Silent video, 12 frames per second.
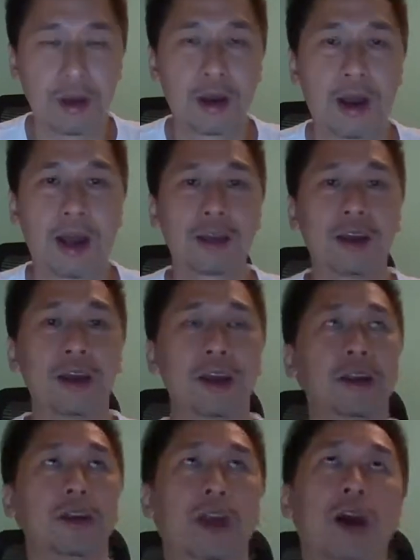啊，
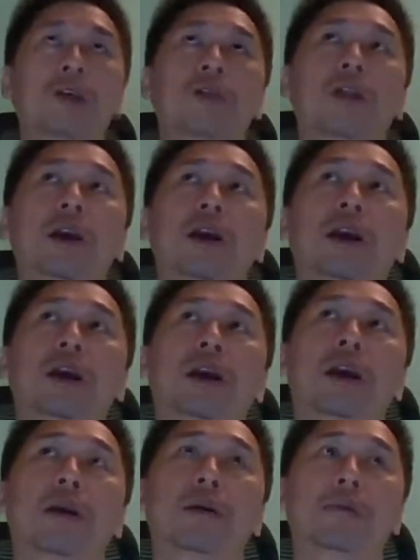然后呢，
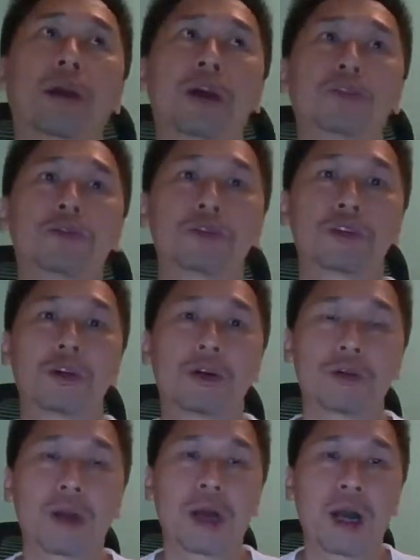呃，卖出之
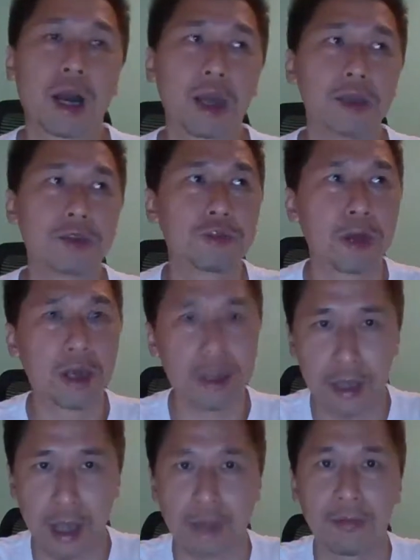后呢，还赚了
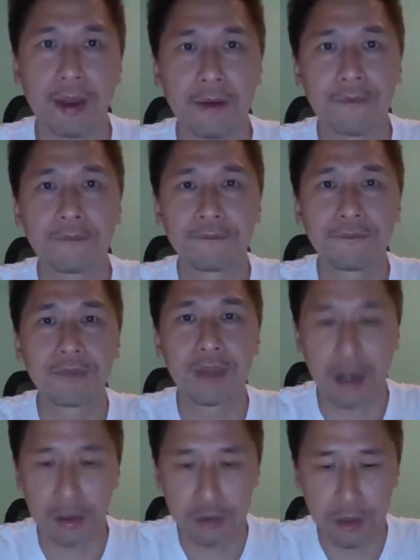钱的，
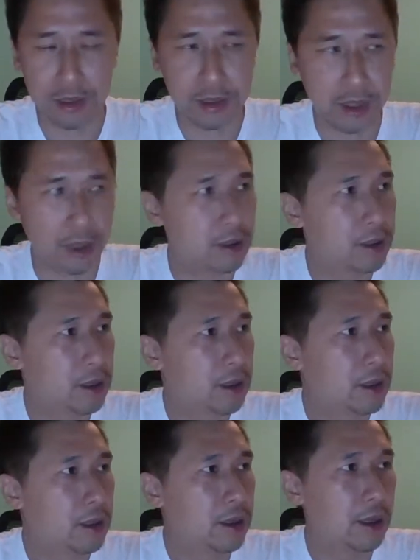还赚了钱，
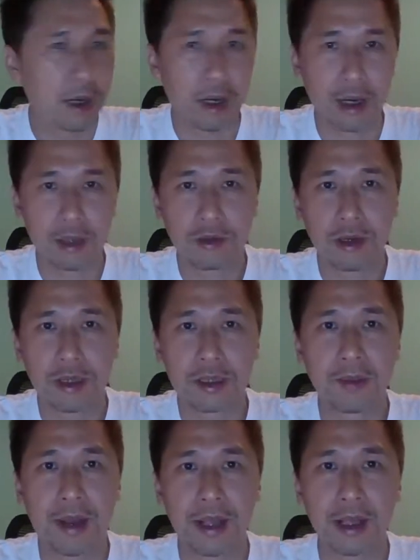呃，赚了
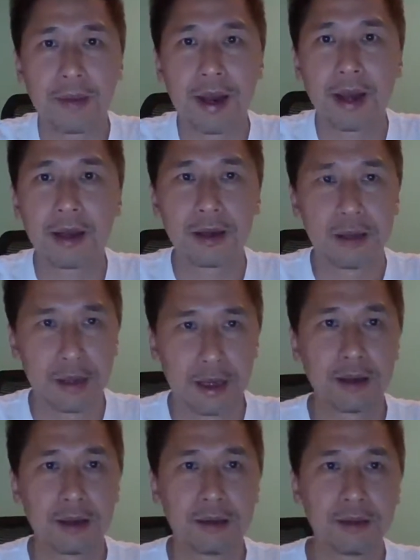几百亿吧，
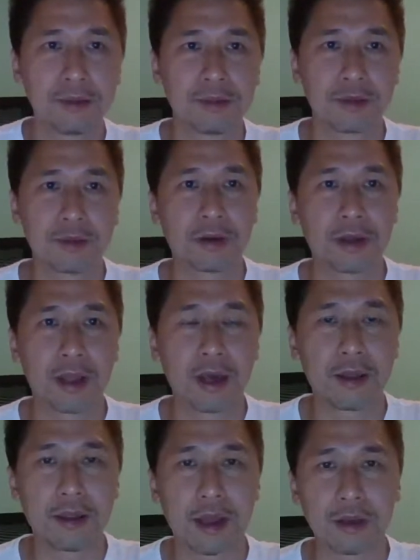啊，不错的
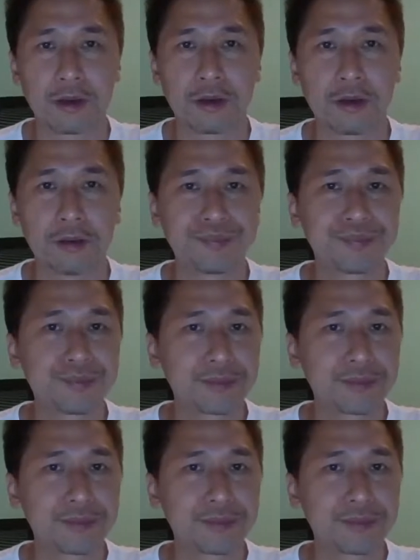啊，那时候，